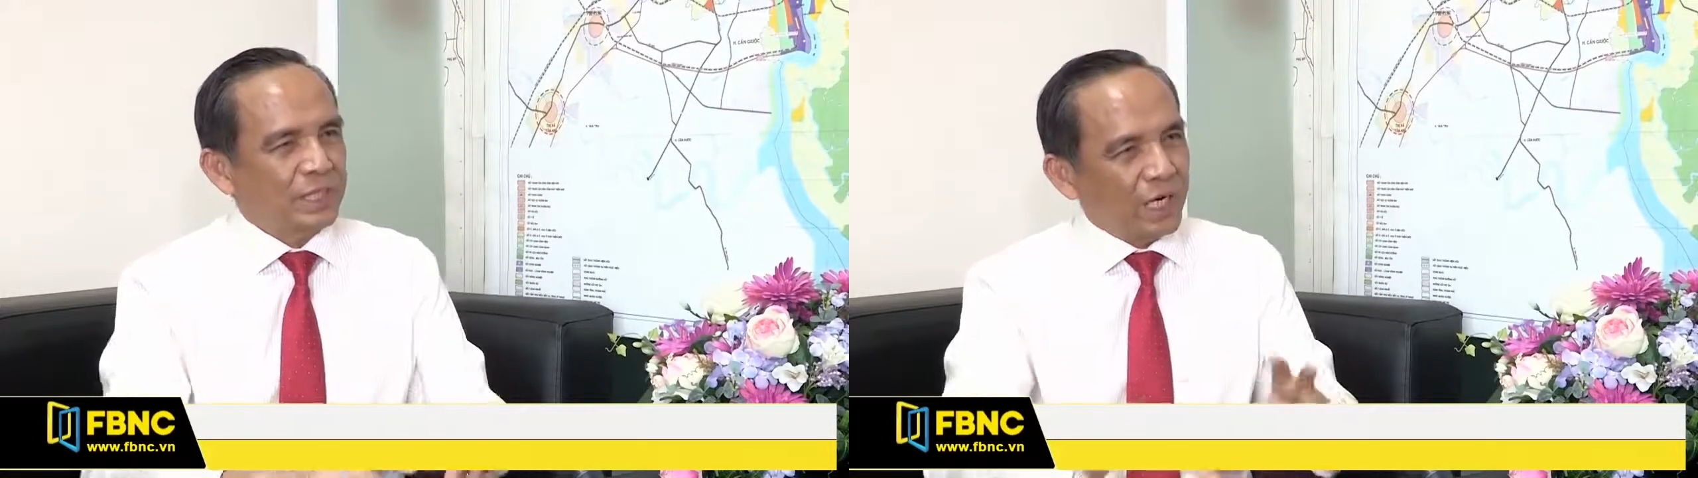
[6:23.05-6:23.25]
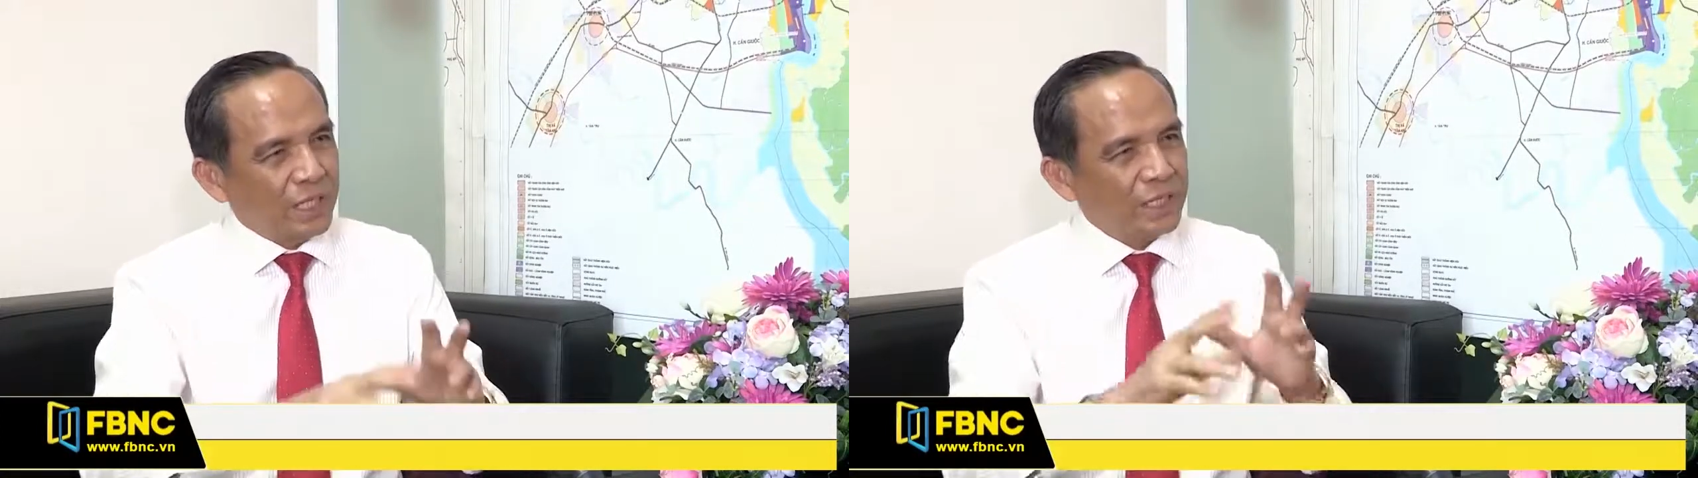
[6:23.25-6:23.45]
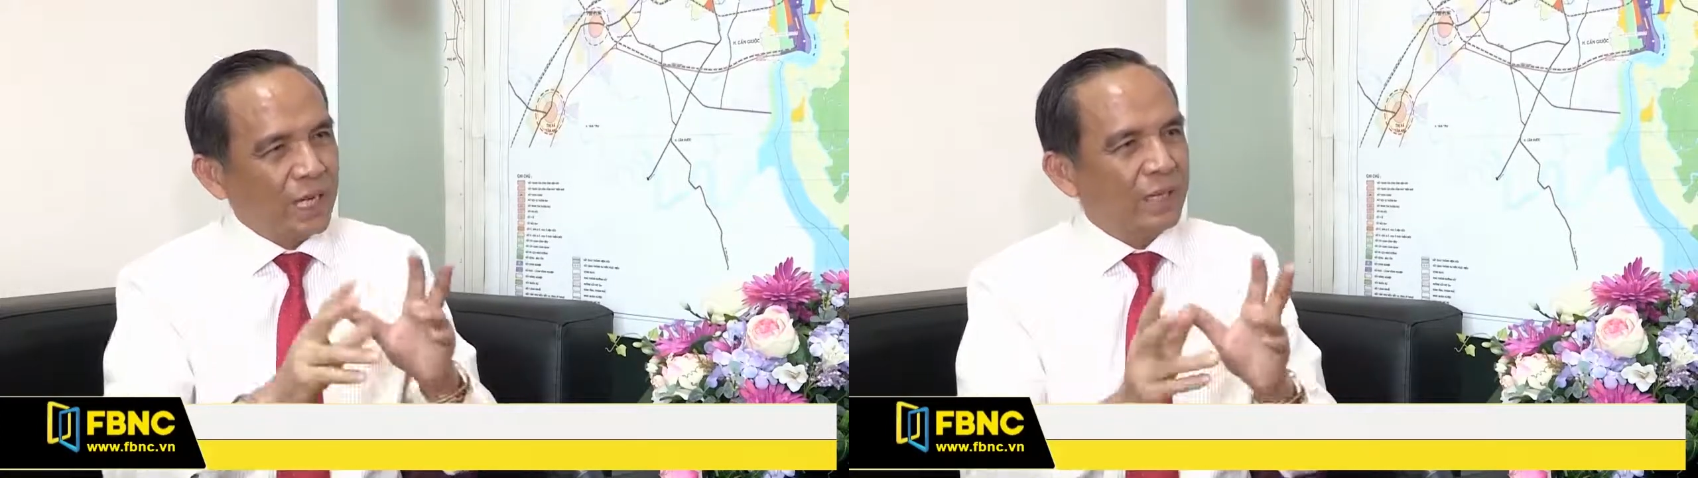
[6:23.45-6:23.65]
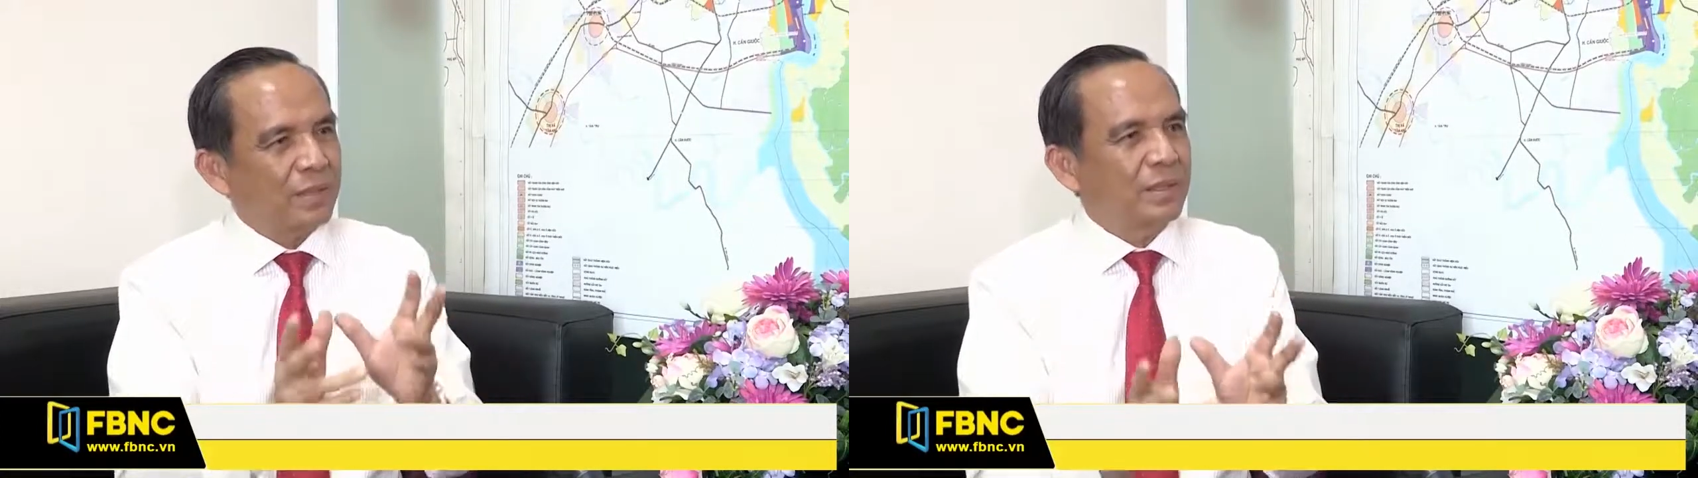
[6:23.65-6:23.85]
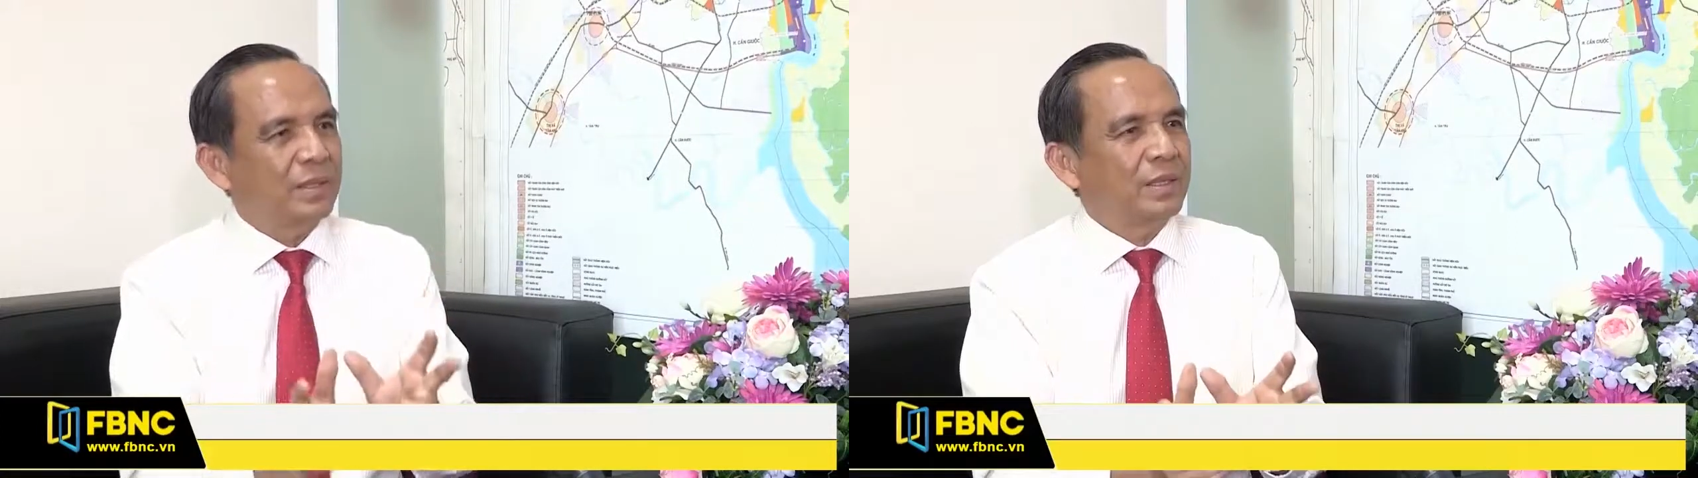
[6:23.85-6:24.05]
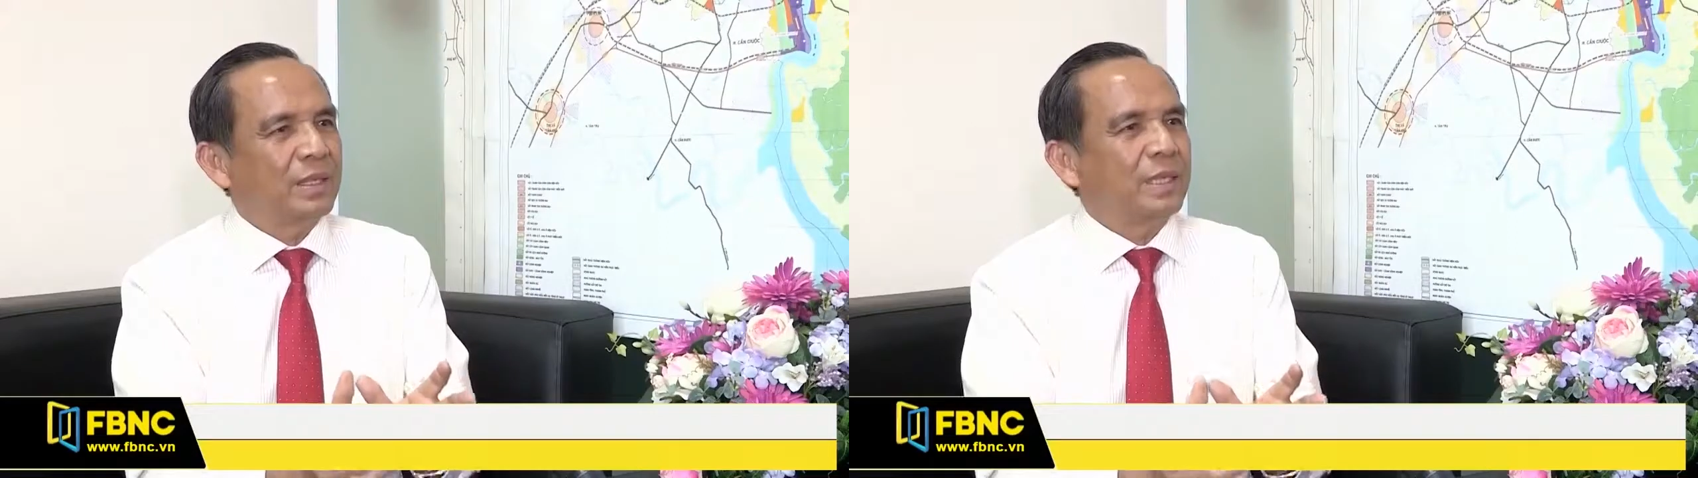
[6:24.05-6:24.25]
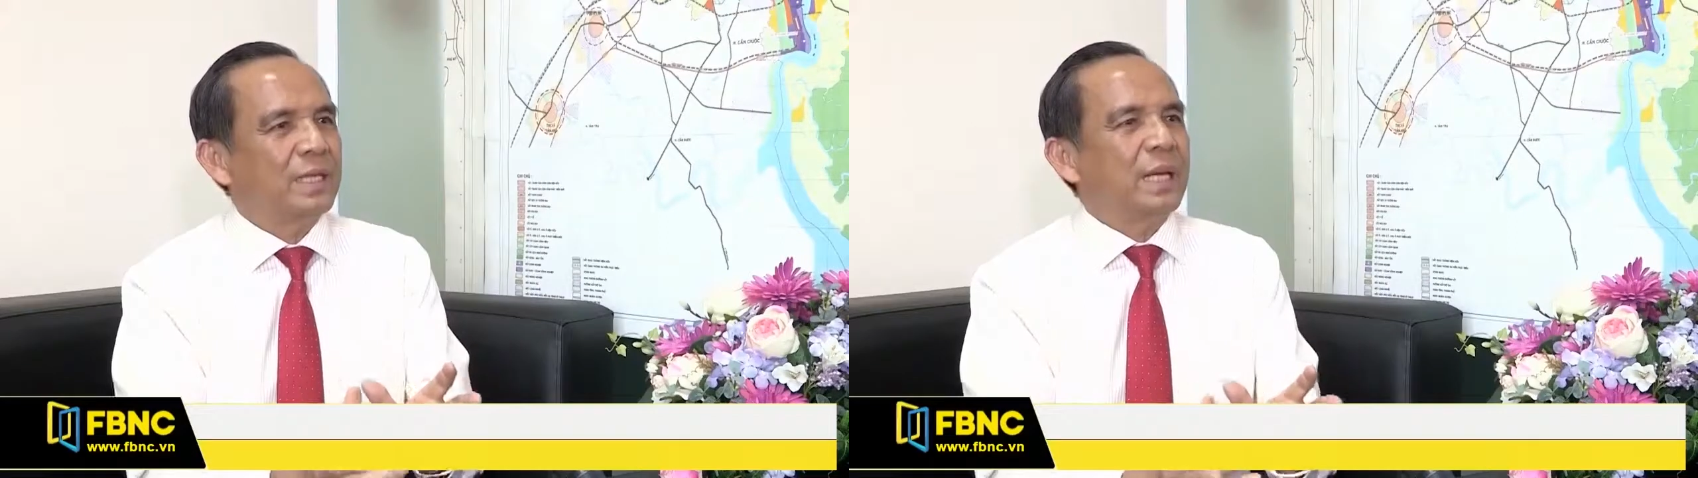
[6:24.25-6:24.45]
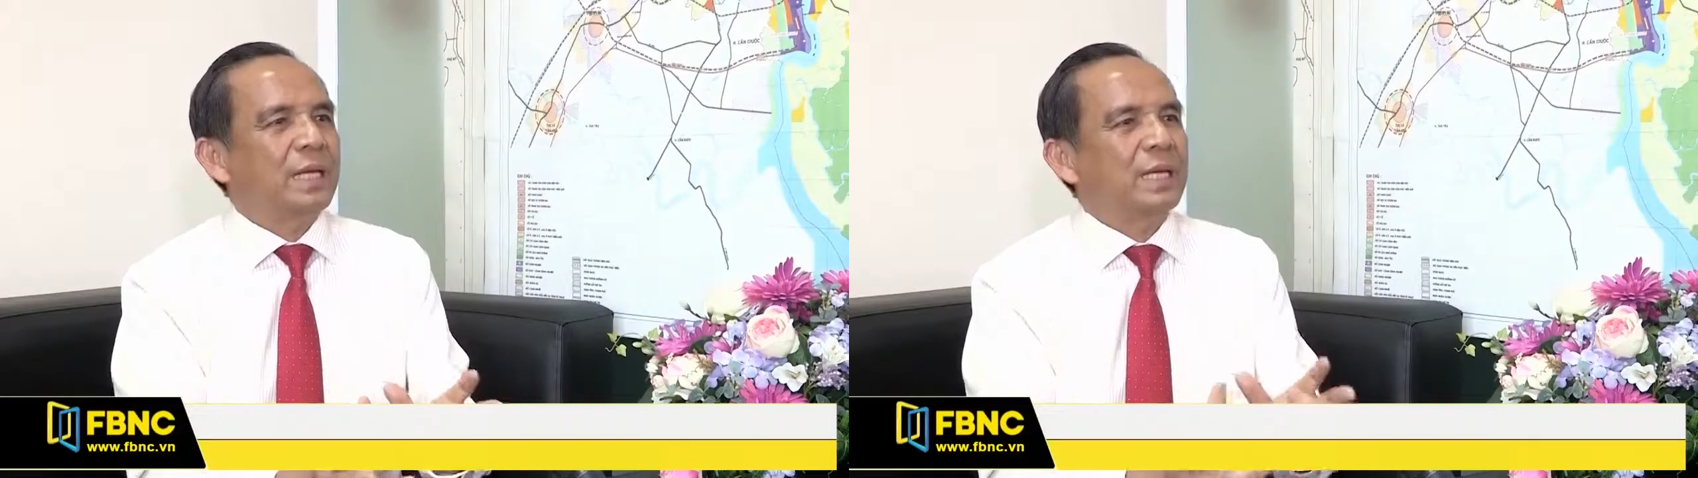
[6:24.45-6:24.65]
trở thành là